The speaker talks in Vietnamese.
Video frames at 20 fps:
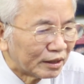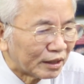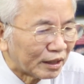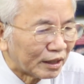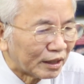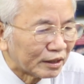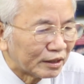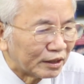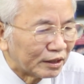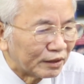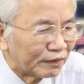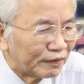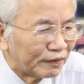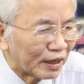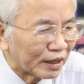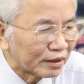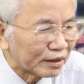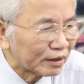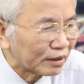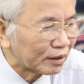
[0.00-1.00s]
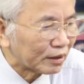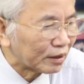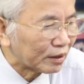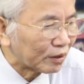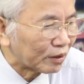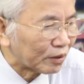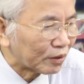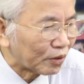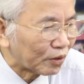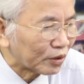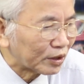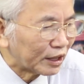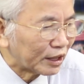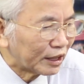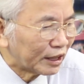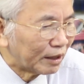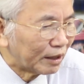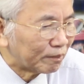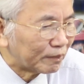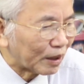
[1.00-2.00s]
à, sự việc có
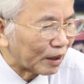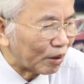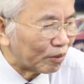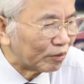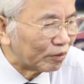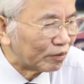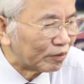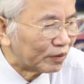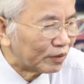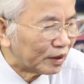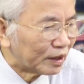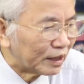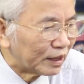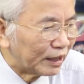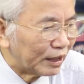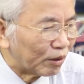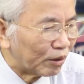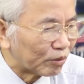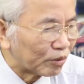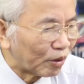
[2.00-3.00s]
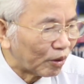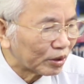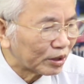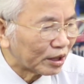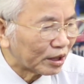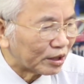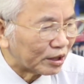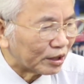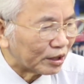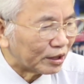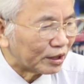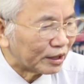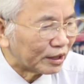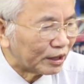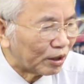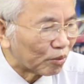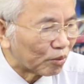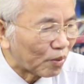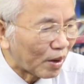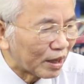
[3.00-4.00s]
tính nghiêm trọng liệu có thật sự
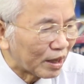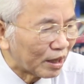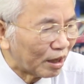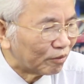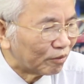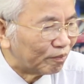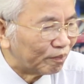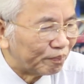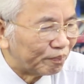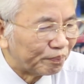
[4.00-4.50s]
hiệu quả không